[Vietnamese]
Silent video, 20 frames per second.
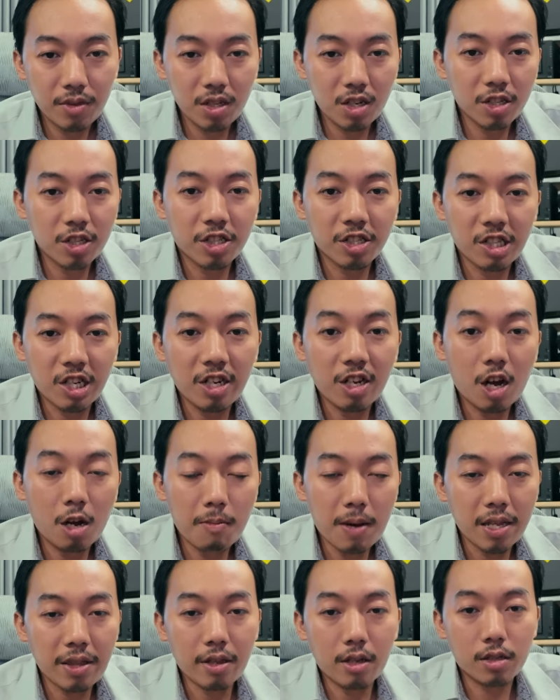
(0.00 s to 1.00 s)
do cho nên nó
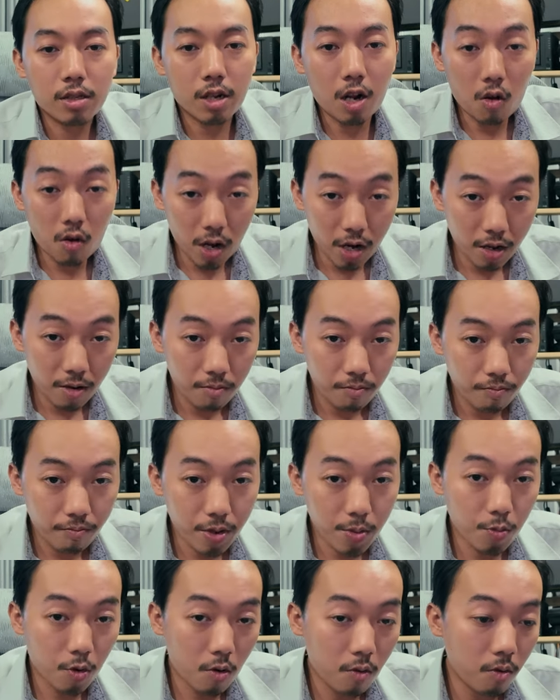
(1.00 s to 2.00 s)
ban thằng song á,
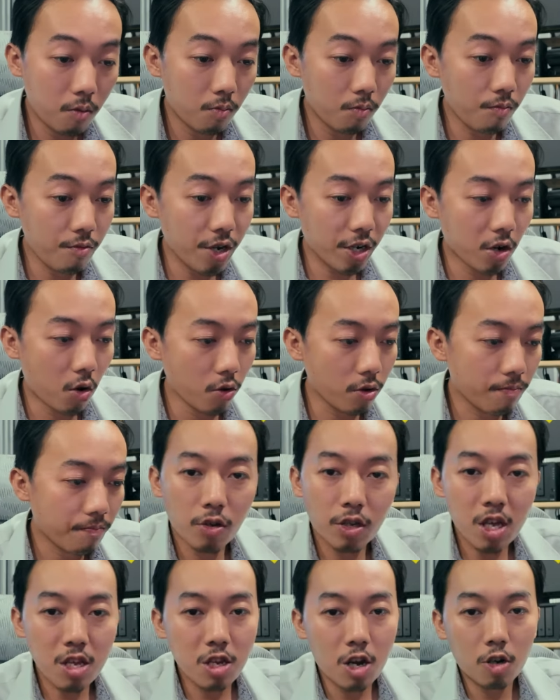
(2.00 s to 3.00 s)
vì bố bị
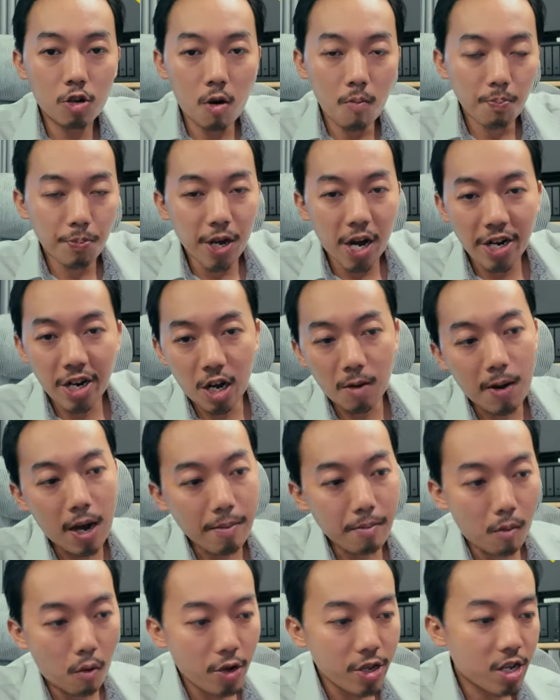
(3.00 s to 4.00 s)
đôi cái do công tơ này
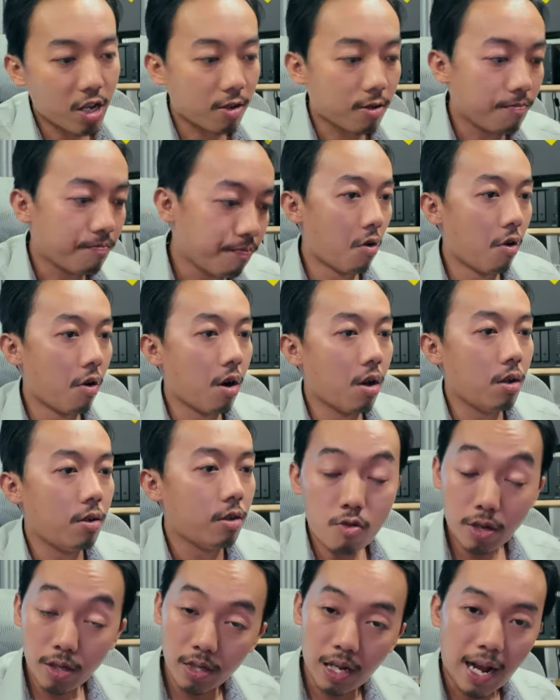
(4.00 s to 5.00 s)
ban mua dừng, bố
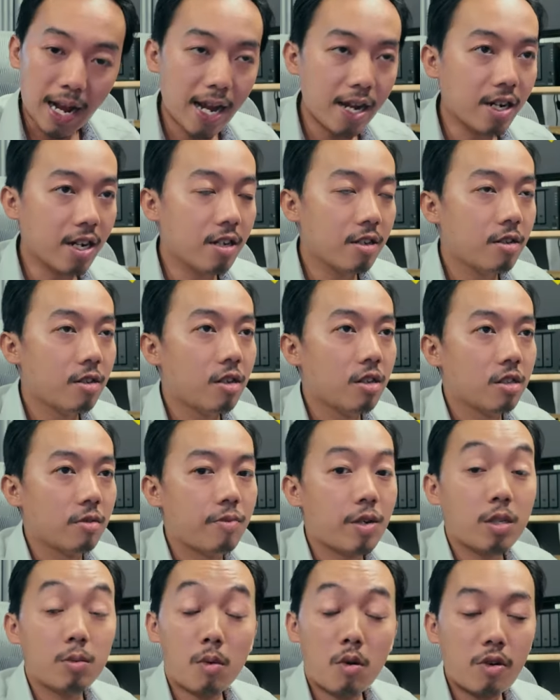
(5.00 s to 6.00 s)
không khí giả há cái này.
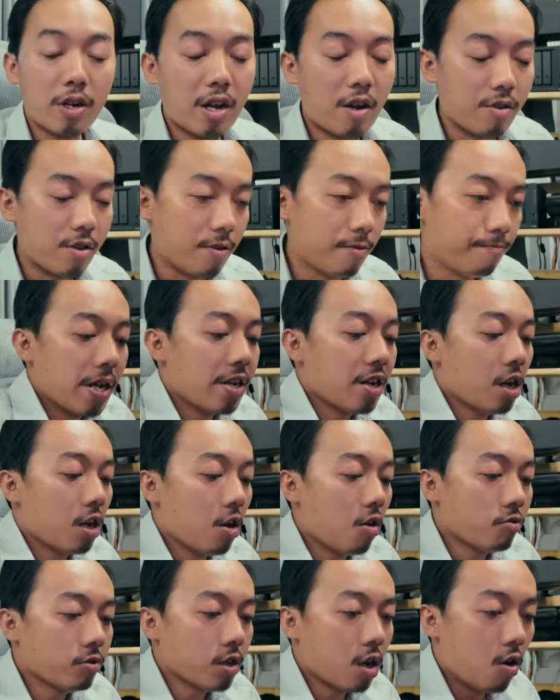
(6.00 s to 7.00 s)
Facebook rồi, bây nó
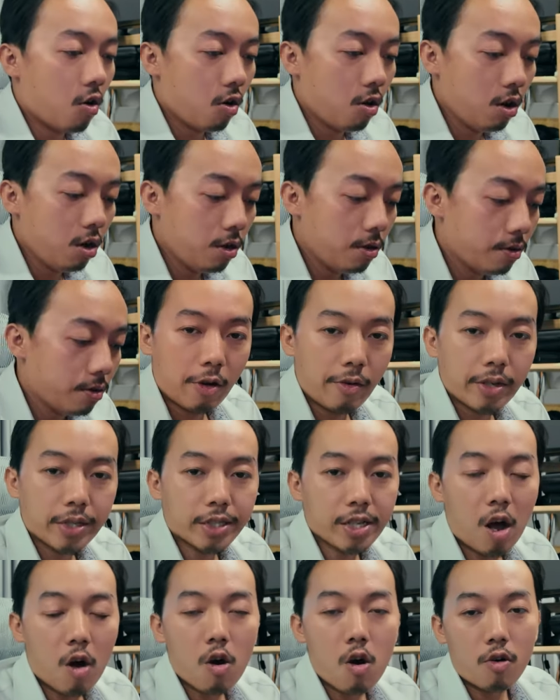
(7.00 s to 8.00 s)
lọc châu cứ
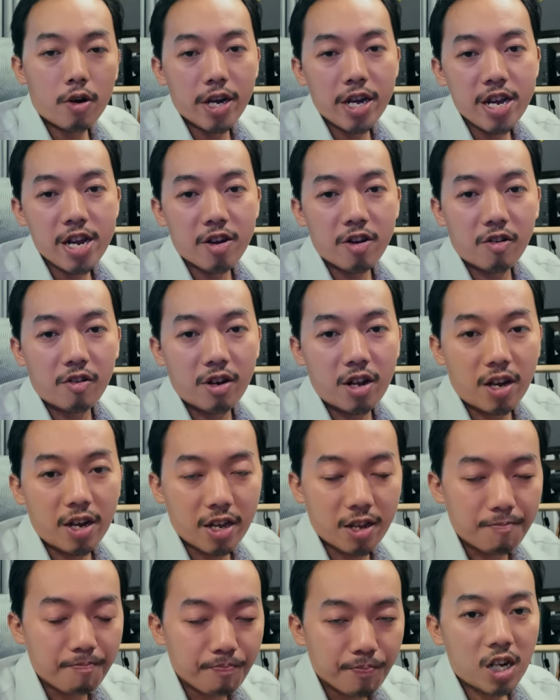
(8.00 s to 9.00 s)
store hockey nó
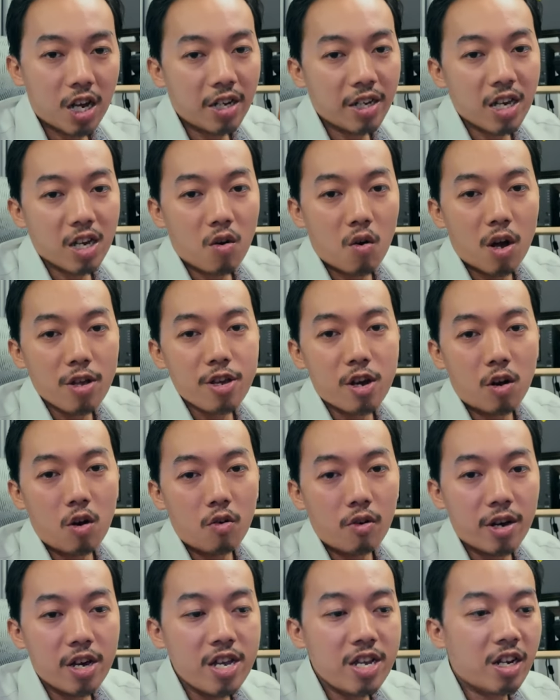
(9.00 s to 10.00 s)
này, chẳng cái gọi cho
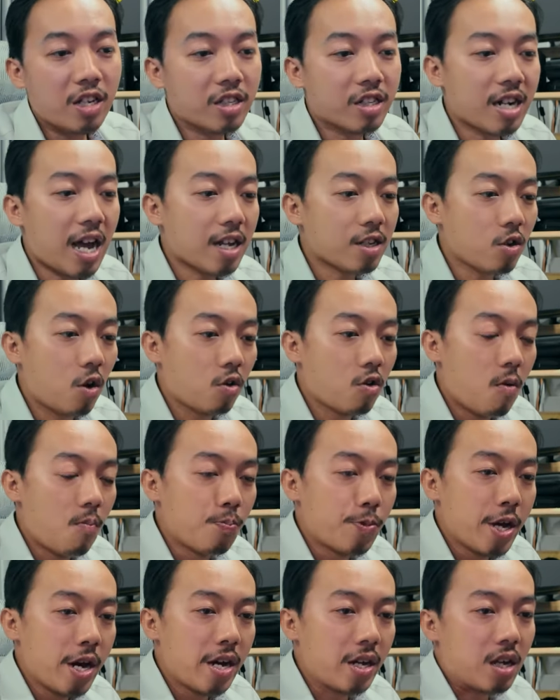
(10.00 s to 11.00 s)
hockey nó đã châu
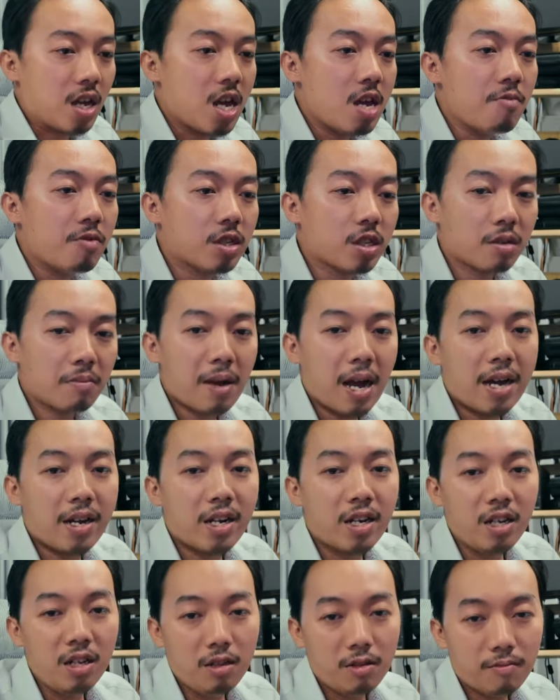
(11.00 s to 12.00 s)
computer cái vì smart
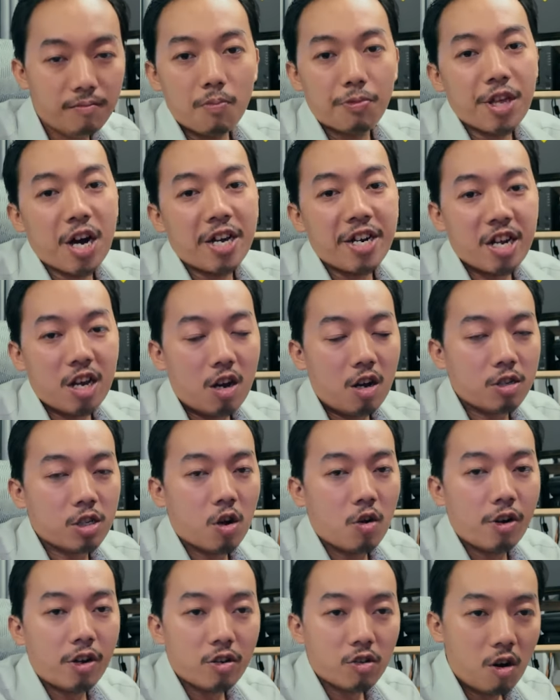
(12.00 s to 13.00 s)
nó computer này nó
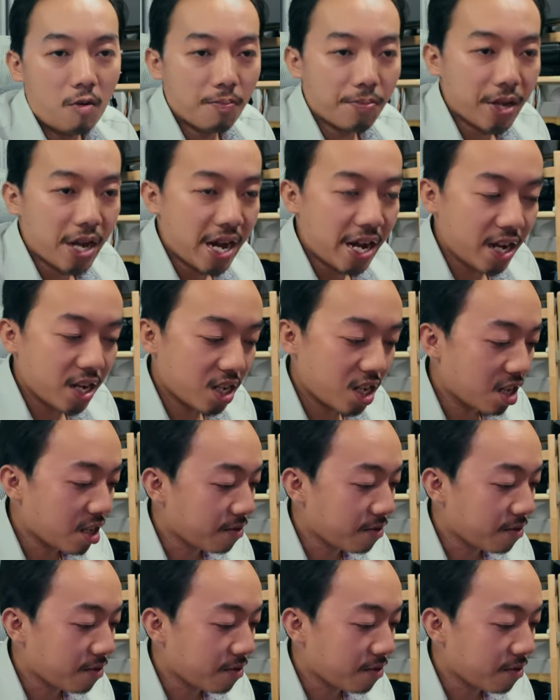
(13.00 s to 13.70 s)
châu nó computer